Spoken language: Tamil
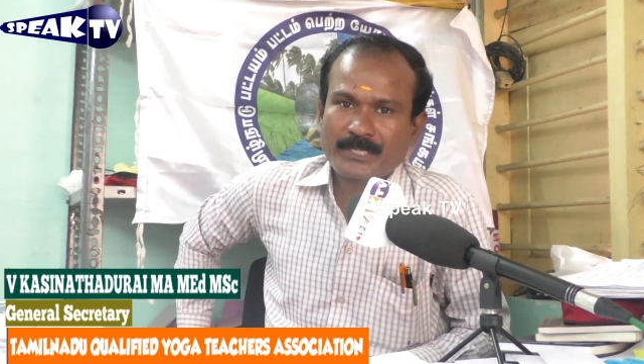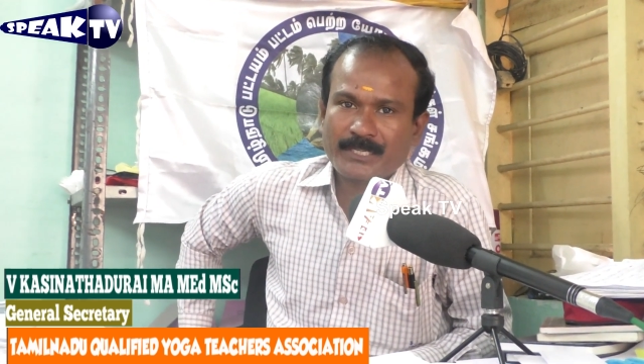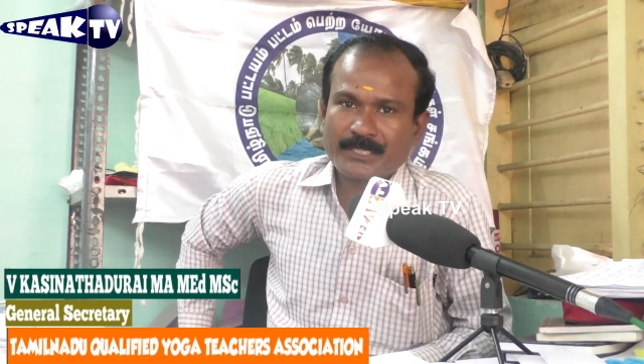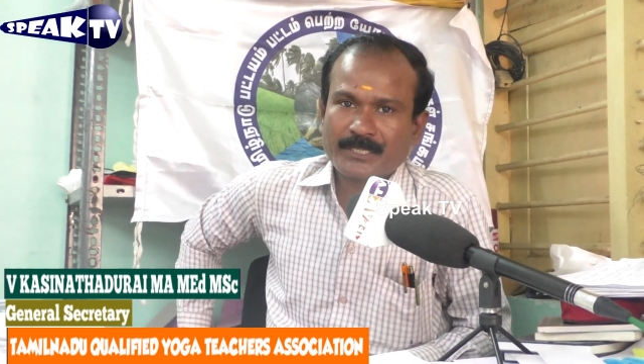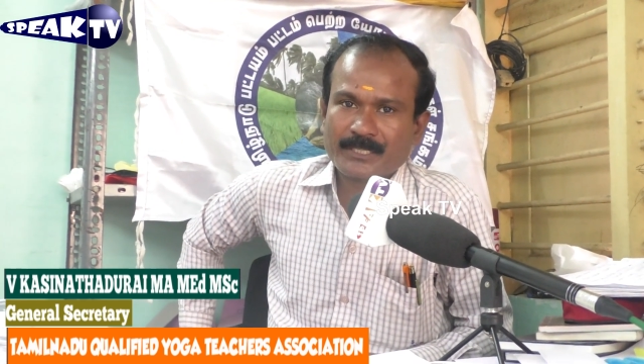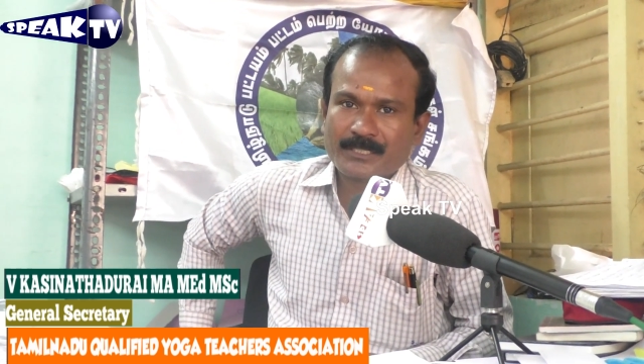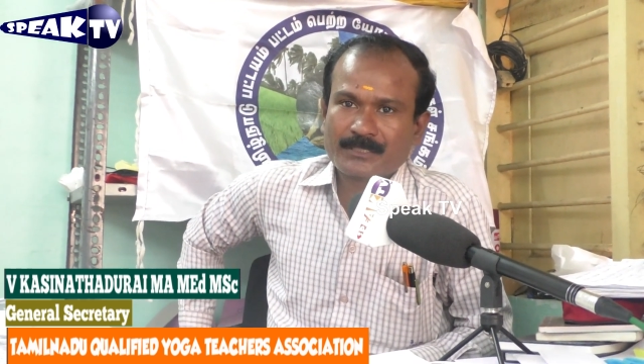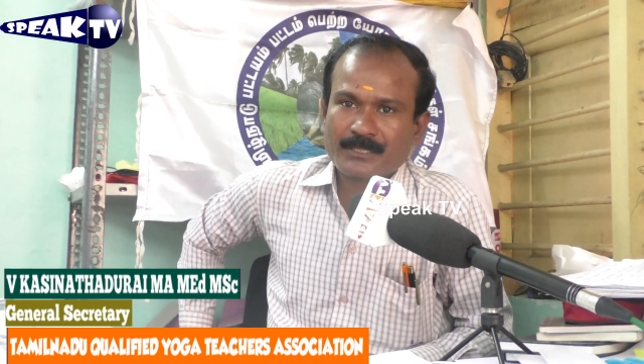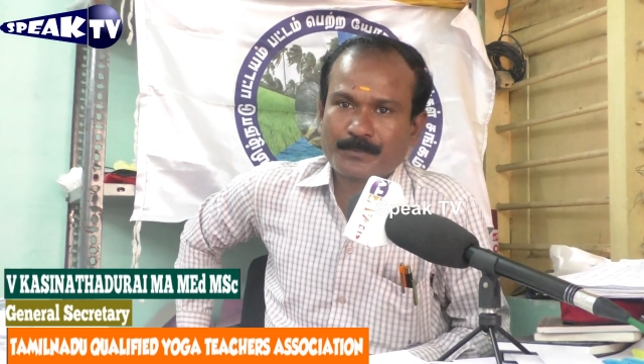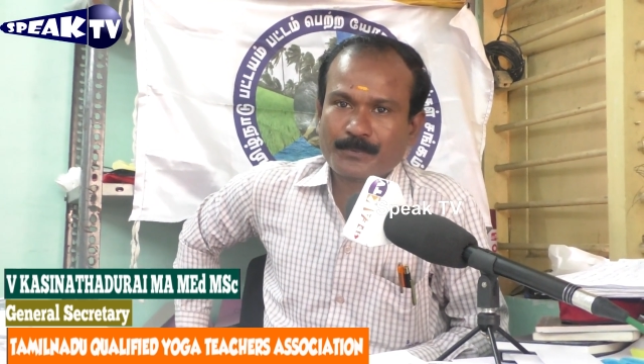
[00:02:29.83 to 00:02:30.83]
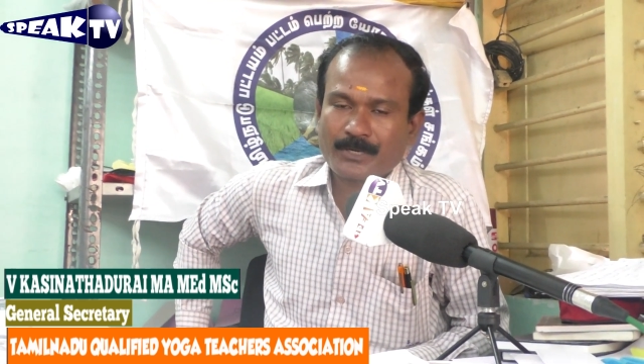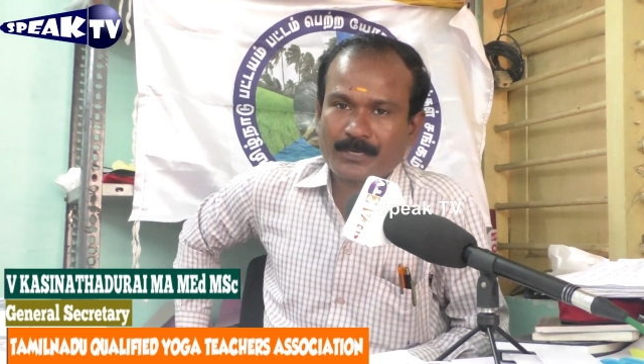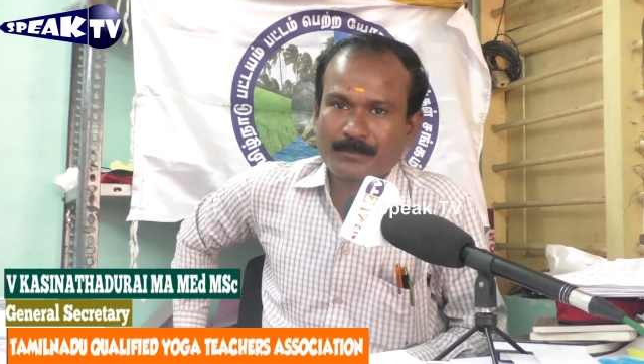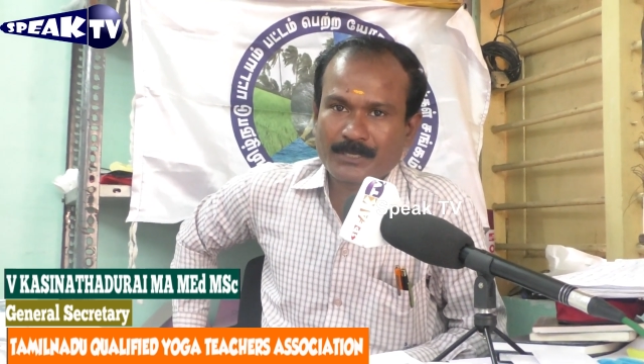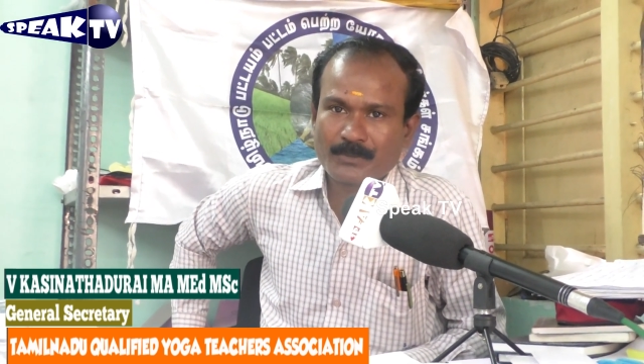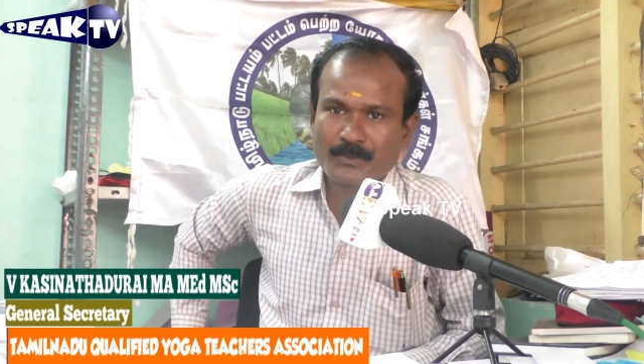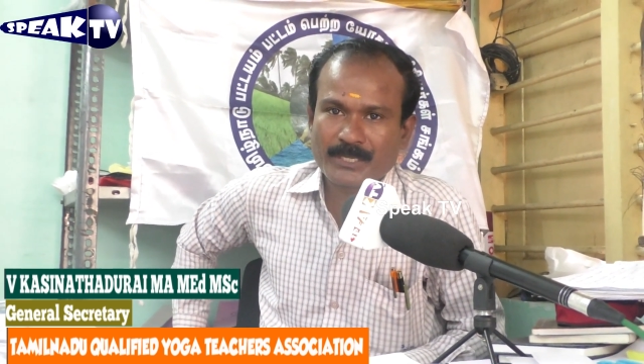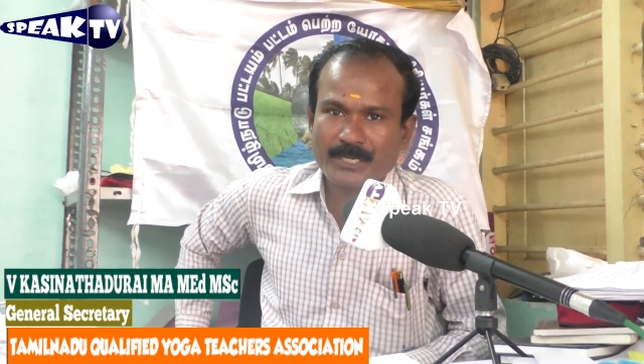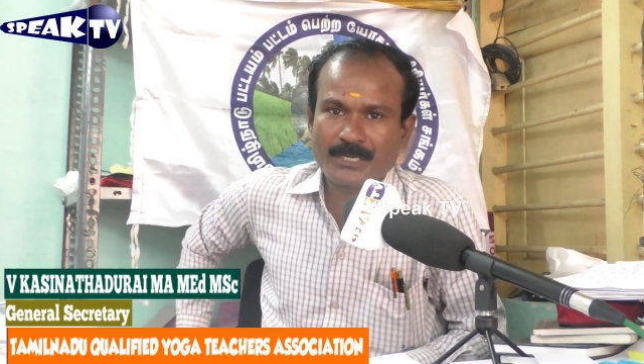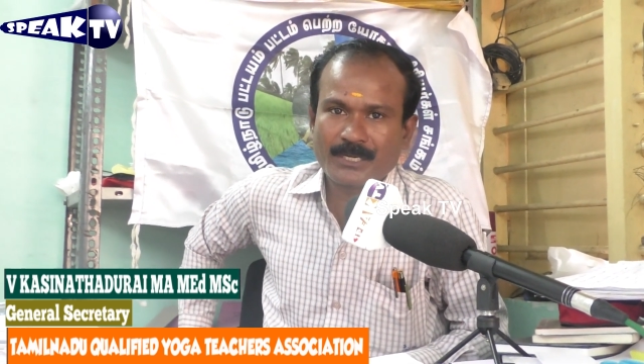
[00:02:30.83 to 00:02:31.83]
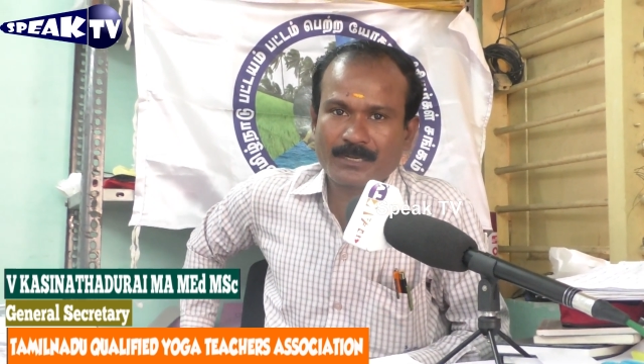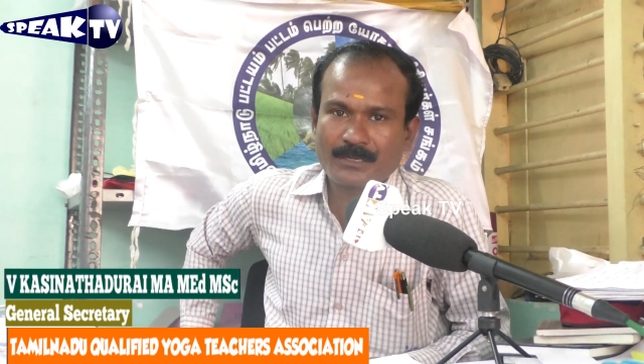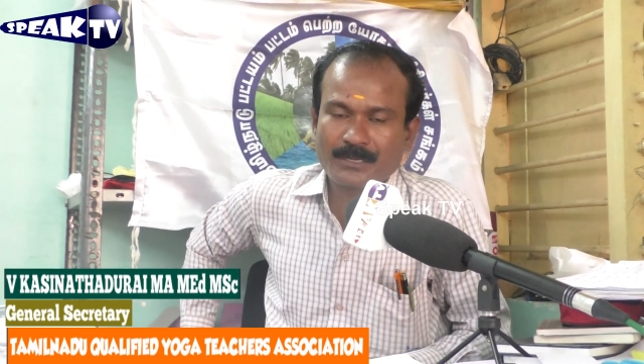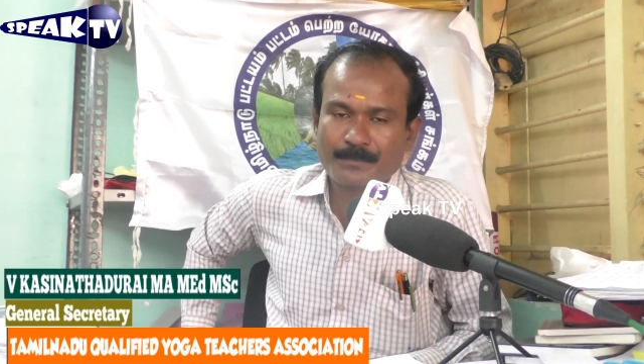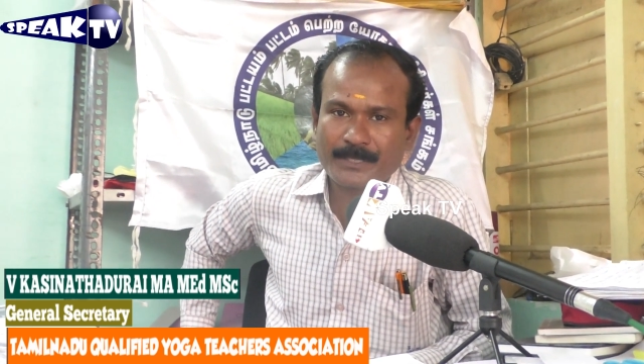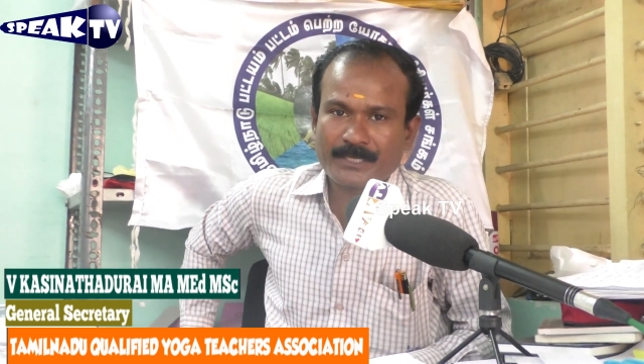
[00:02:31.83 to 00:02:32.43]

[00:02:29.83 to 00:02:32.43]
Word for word: நீட்டை எதிர்த்து போராட்டம் பண்ணோம் ஒரு ஏழு நாட்கள்